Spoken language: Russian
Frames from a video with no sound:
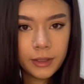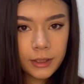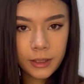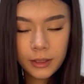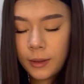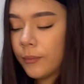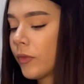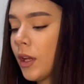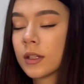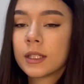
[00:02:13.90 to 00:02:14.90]
открыла.
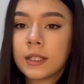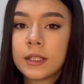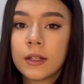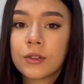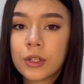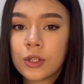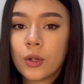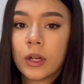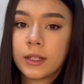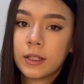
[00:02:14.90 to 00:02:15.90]
Кстати, девочки, что
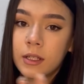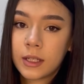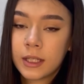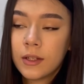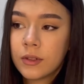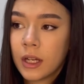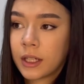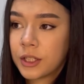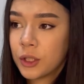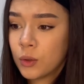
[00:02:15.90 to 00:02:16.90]
я хотела сказать, все
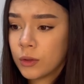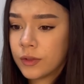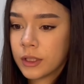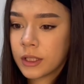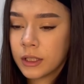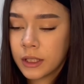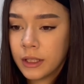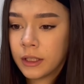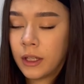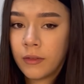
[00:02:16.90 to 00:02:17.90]
артикулы, все ссылки
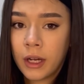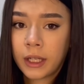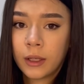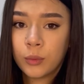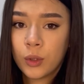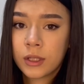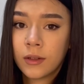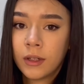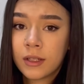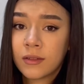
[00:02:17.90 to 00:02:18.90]
на товары я буду
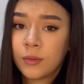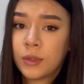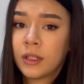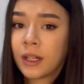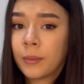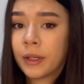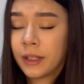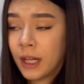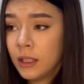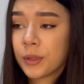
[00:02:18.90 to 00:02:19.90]
оставлять в своем
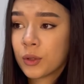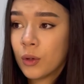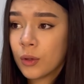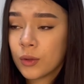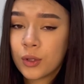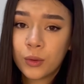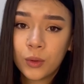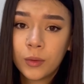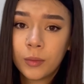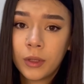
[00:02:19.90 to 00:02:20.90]
телеграм-канале. Поскольку с
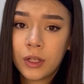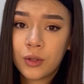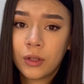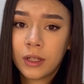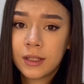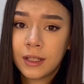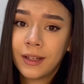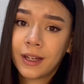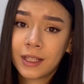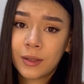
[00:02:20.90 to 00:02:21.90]
ютубом я еще до конца
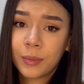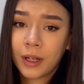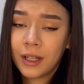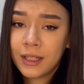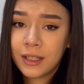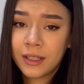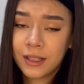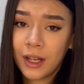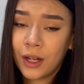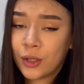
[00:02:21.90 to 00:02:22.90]
не разобралась, я не
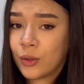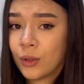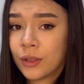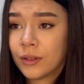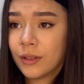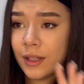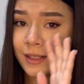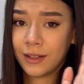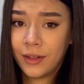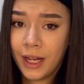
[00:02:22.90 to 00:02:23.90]
знаю, как что
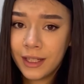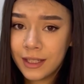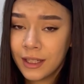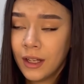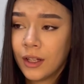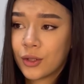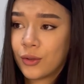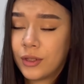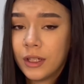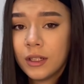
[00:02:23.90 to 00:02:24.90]
оставлять,
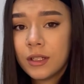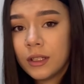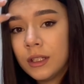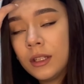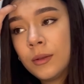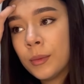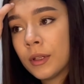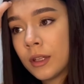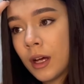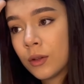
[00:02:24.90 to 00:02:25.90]
что делать, и именно
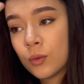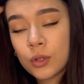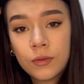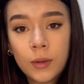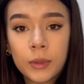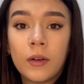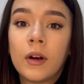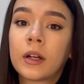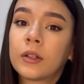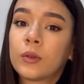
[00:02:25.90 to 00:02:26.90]
на нужный вам
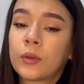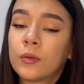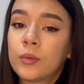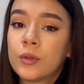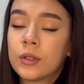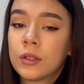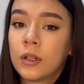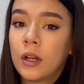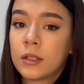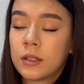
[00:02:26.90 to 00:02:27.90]
товар, который вы будете
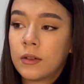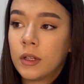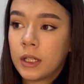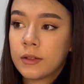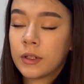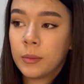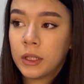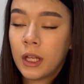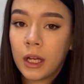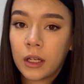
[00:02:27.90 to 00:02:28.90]
оставлять в
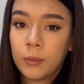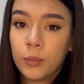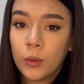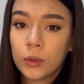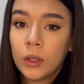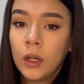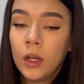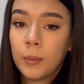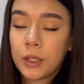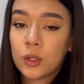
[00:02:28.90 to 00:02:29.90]
комментариях под
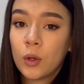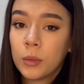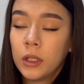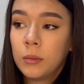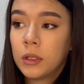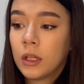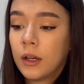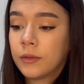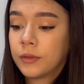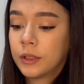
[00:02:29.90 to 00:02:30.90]
постом
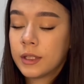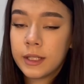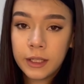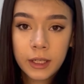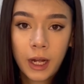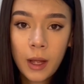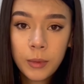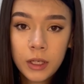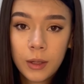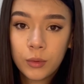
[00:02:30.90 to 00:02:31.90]
именно в Телеграме,
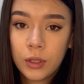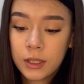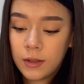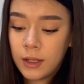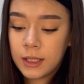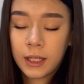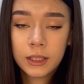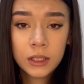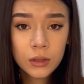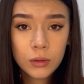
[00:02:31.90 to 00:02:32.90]
я буду оставлять
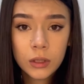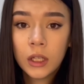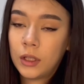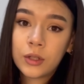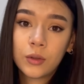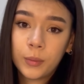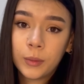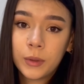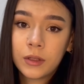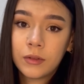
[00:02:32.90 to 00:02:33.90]
артикулы, так что
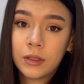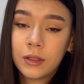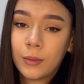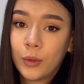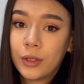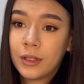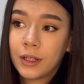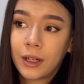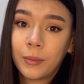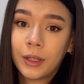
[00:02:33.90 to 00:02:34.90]
подписывайтесь на мой
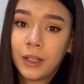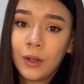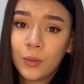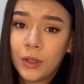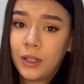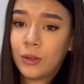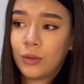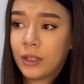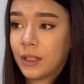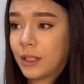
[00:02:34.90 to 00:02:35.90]
Телеграм-канал, у меня нету
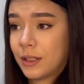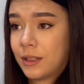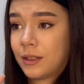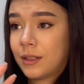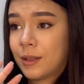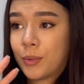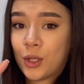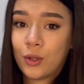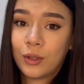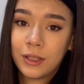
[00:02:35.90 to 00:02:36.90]
никаких
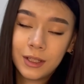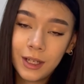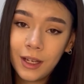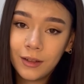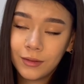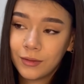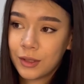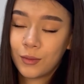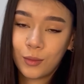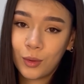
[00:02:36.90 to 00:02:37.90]
запрещенных сетей, в
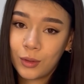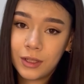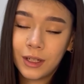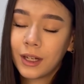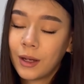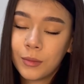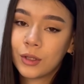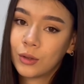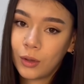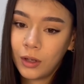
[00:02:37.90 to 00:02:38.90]
основном только Телеграм и
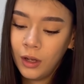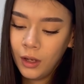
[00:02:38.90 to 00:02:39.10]
ТикТок.